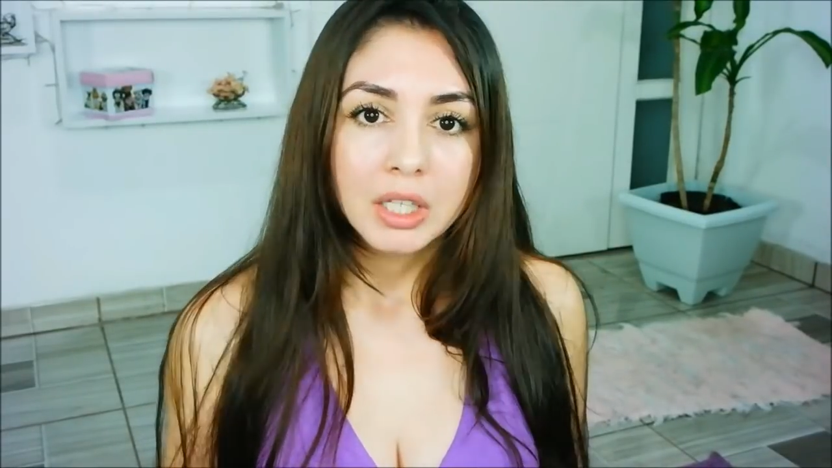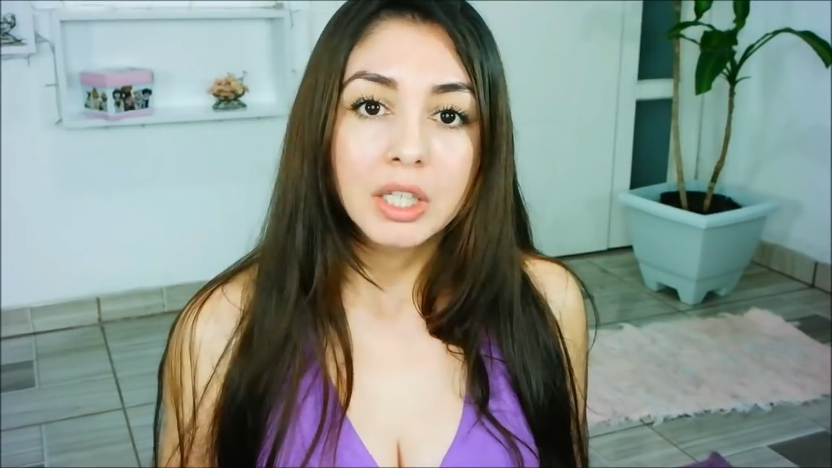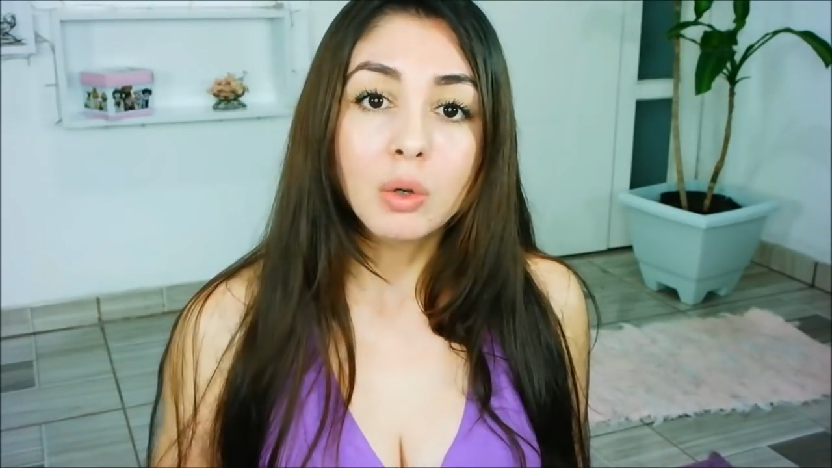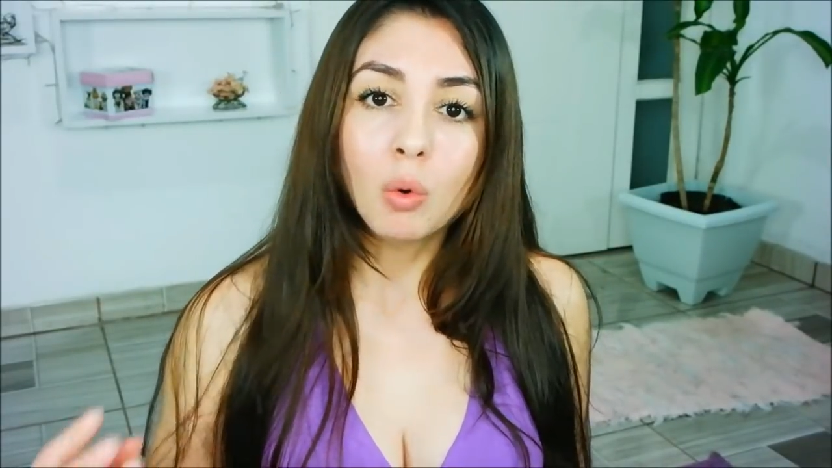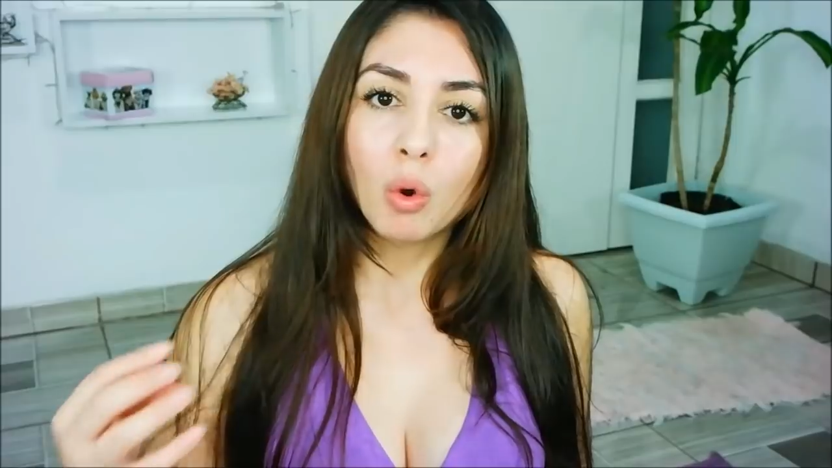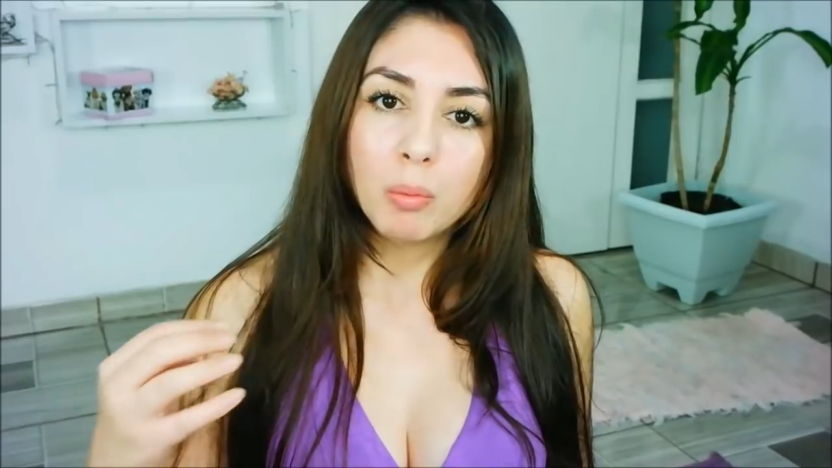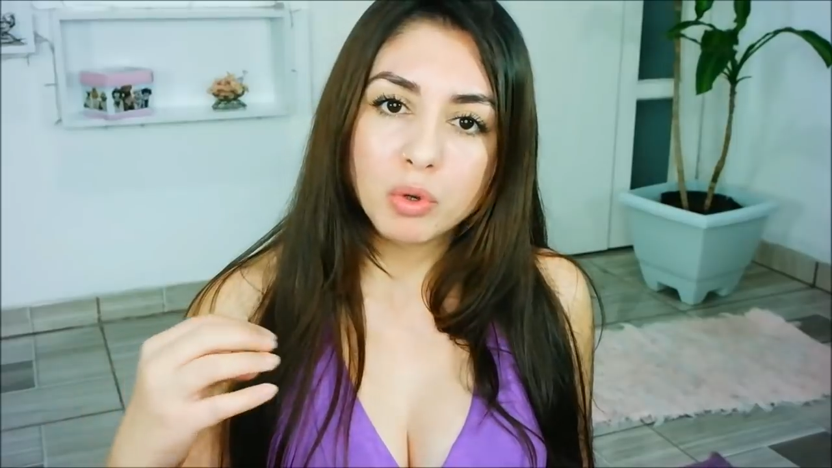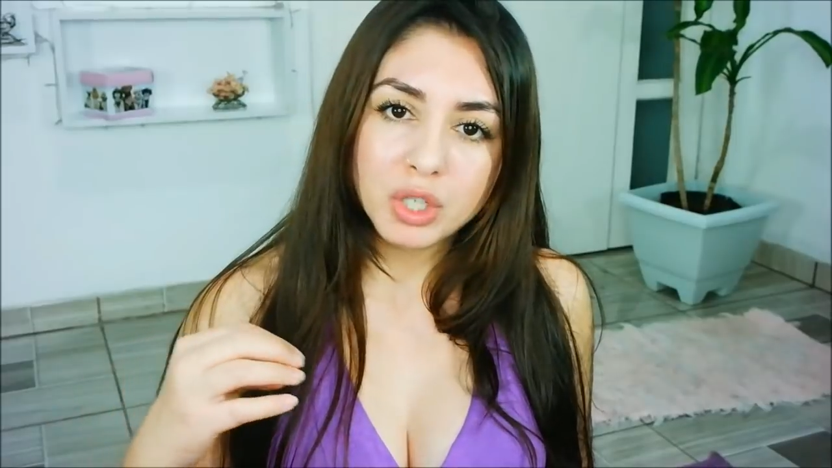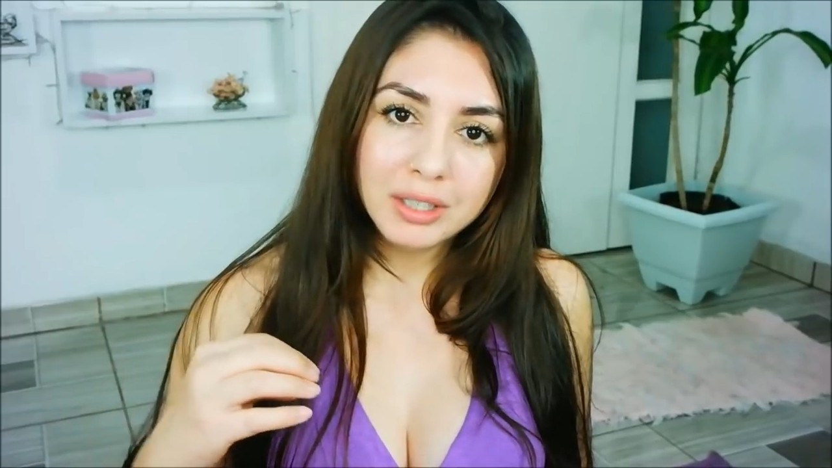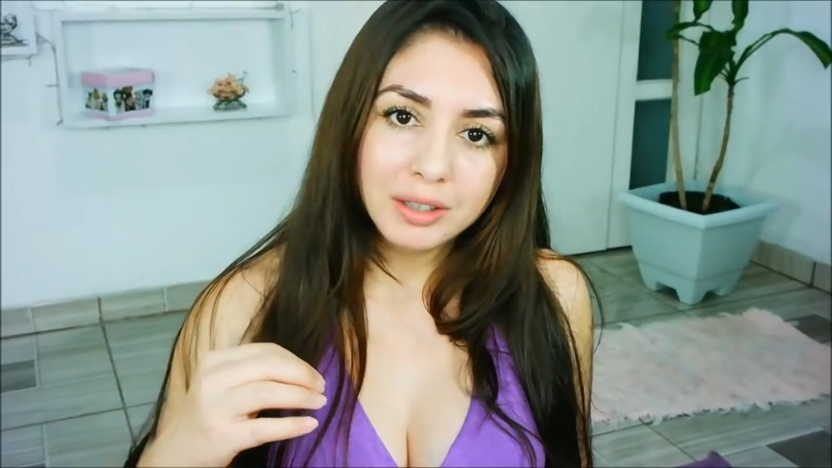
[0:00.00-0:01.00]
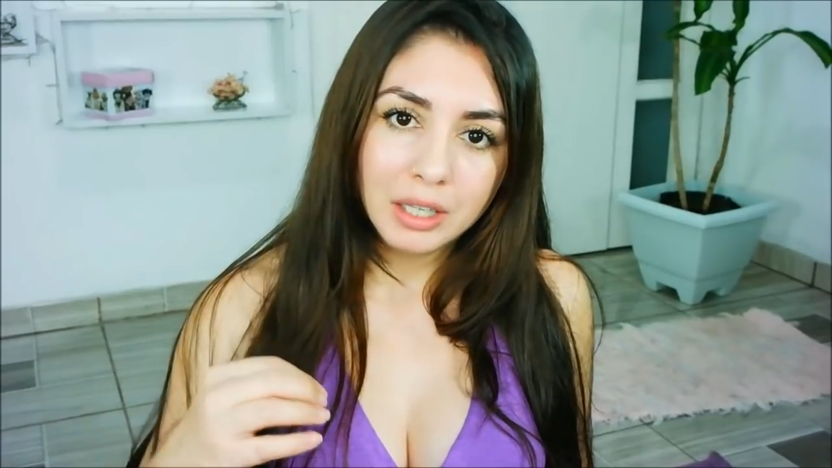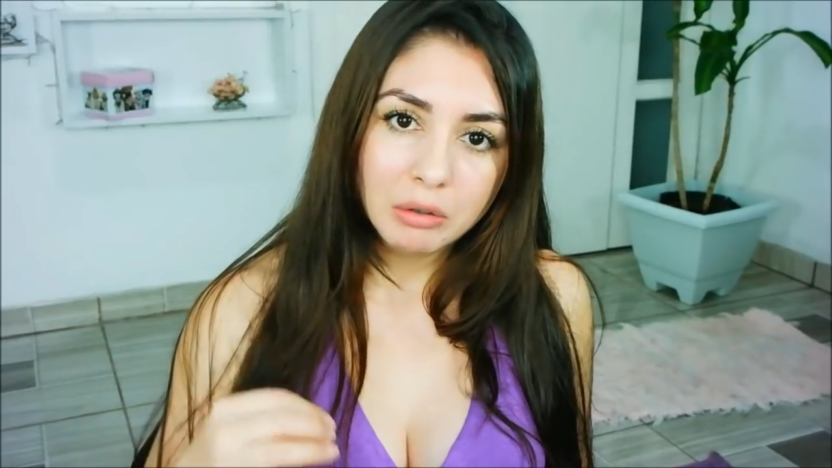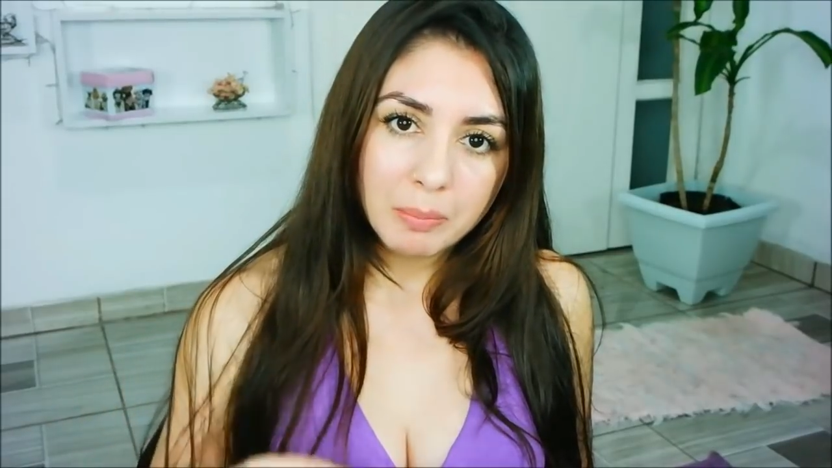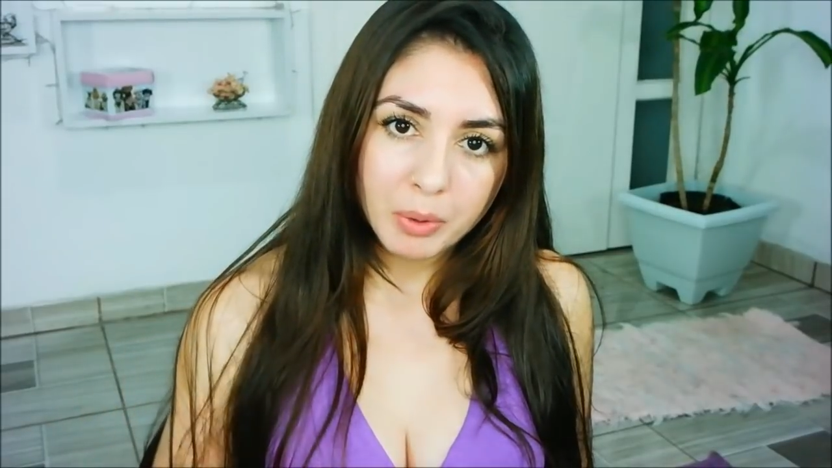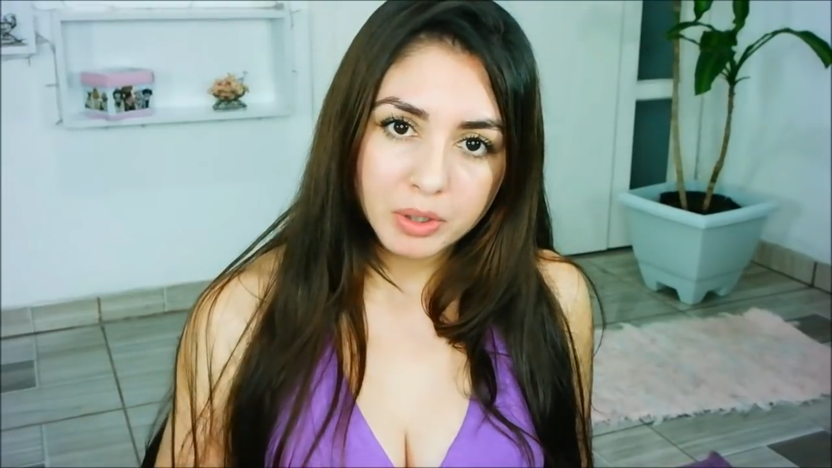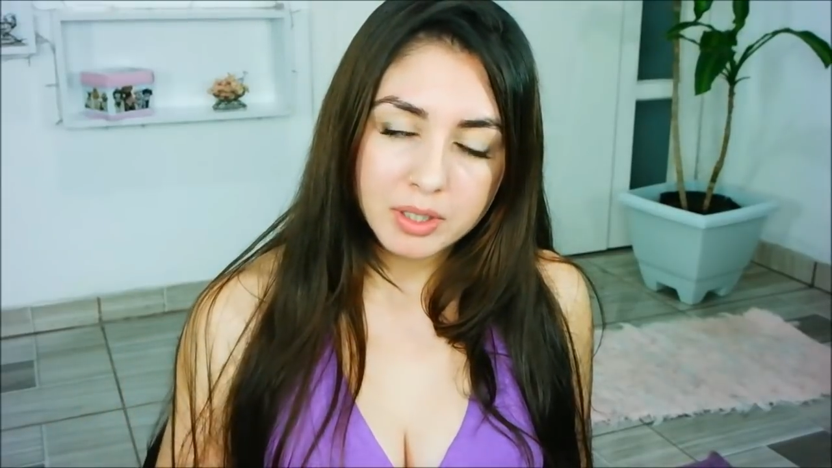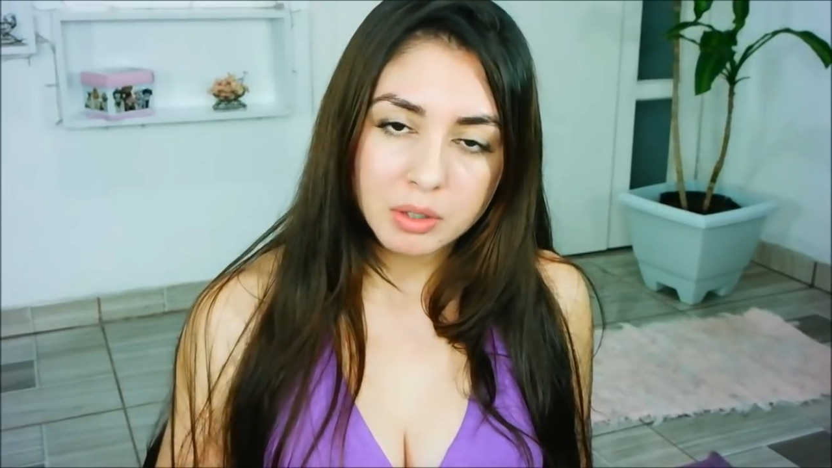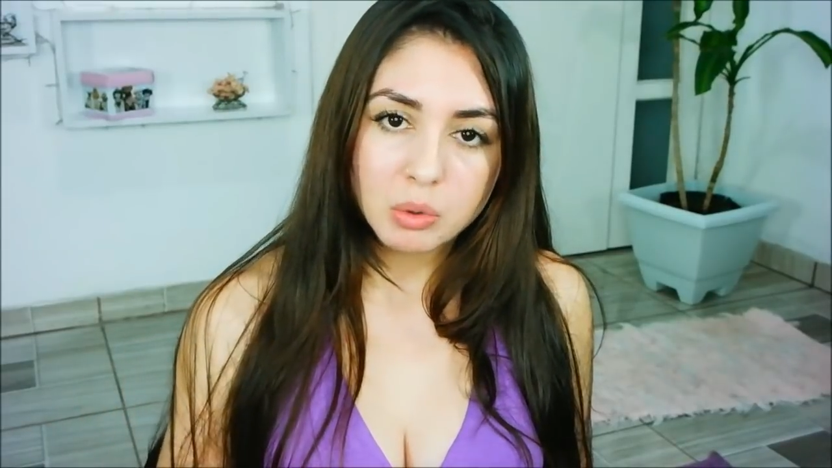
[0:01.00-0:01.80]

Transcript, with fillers: E como eu já tenho a proteção